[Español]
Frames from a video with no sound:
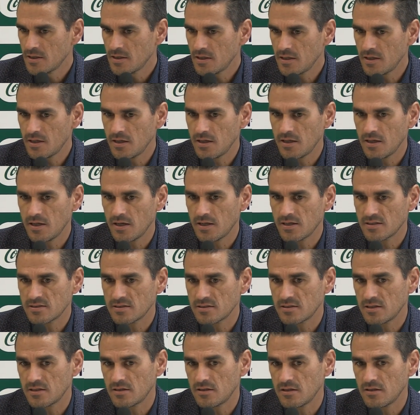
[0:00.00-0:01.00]
Y en ese
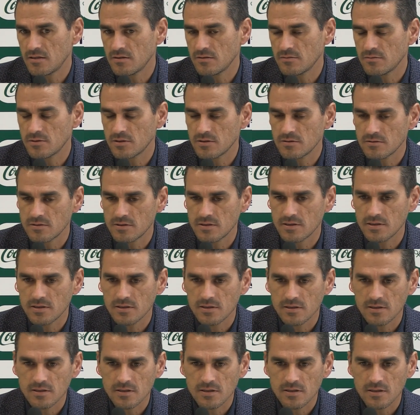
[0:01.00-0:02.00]
sentido, bueno,
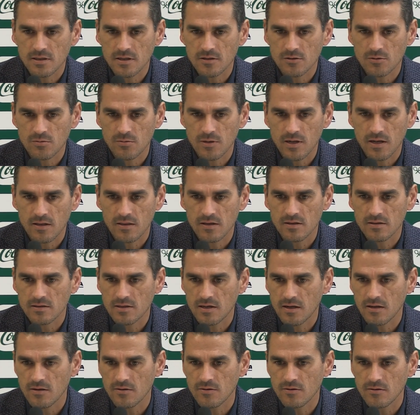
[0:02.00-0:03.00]
que estuviera
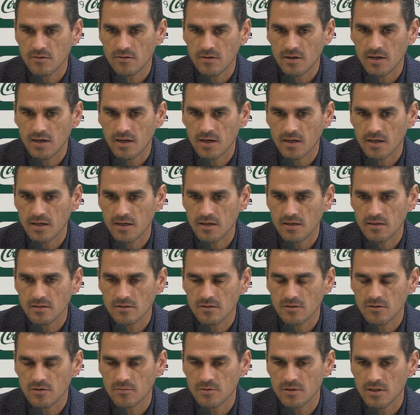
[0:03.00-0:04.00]
centrado aquí,
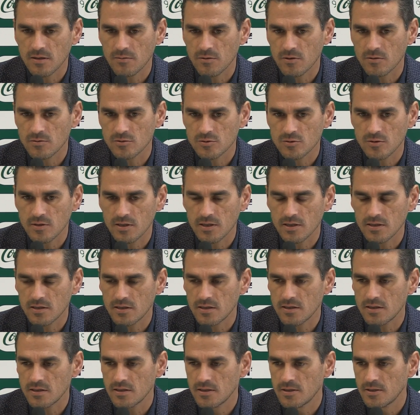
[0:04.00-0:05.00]
lo comentamos con su
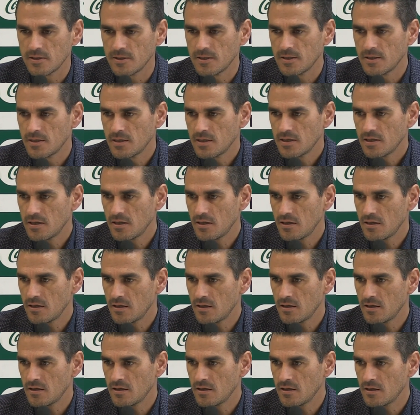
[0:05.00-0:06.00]
agente.
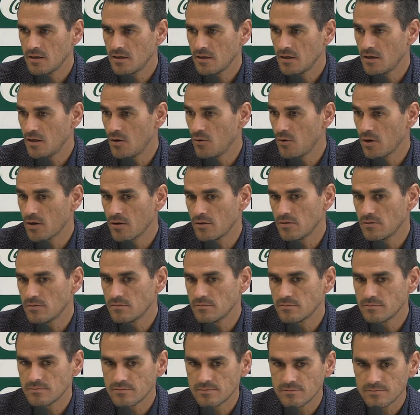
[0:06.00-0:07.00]
Y, y luego,
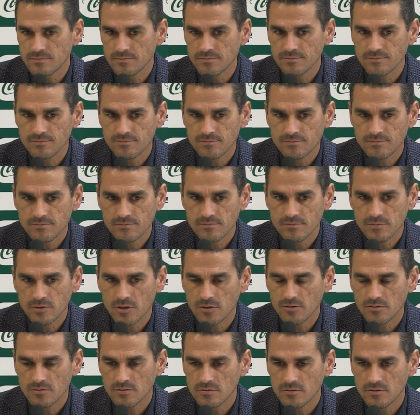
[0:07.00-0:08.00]
Mm,
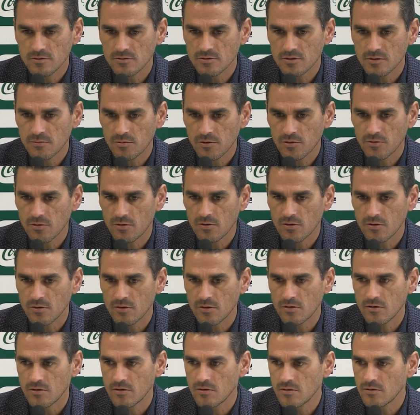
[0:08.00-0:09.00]
no, no se
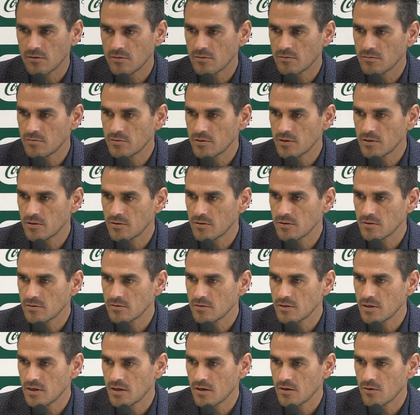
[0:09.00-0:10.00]
produjo bueno,
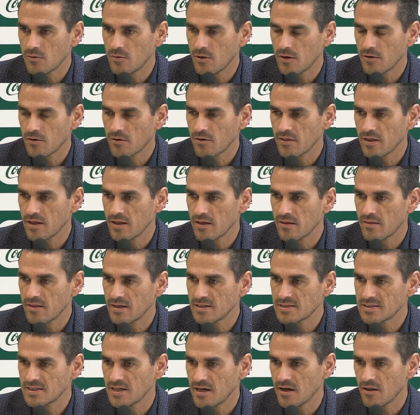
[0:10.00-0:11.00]
pues, el jugador
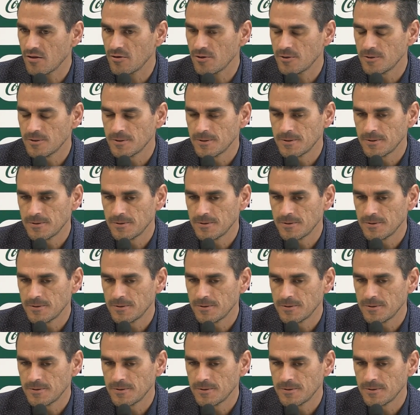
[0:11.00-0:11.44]
deseado.